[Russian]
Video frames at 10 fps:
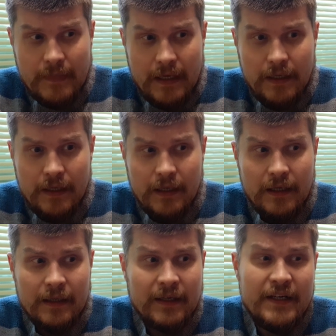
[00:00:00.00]

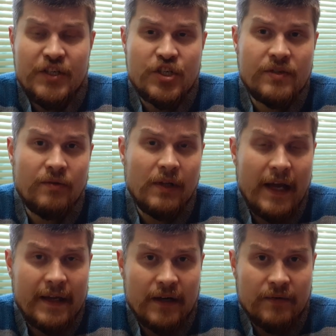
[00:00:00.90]
Э, количество
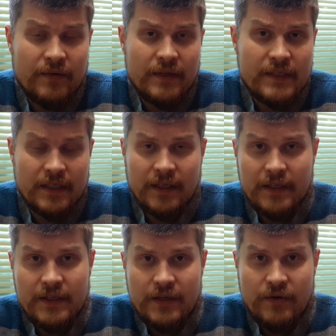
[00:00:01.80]
лайков
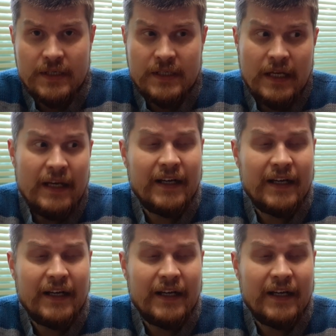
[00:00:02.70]
сократилось,